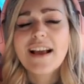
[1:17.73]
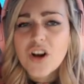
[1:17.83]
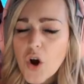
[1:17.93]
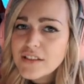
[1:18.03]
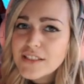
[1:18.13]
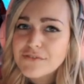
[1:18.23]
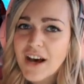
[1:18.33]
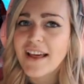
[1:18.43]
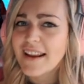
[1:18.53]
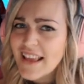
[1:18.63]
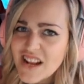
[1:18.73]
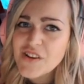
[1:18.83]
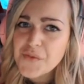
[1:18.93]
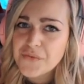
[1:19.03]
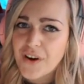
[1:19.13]
cosa fare e
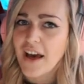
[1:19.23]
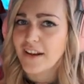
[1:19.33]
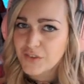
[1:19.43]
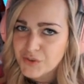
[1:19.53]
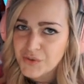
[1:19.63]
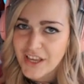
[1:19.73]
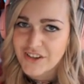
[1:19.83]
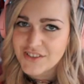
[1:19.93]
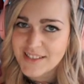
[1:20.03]
non fare su Genshin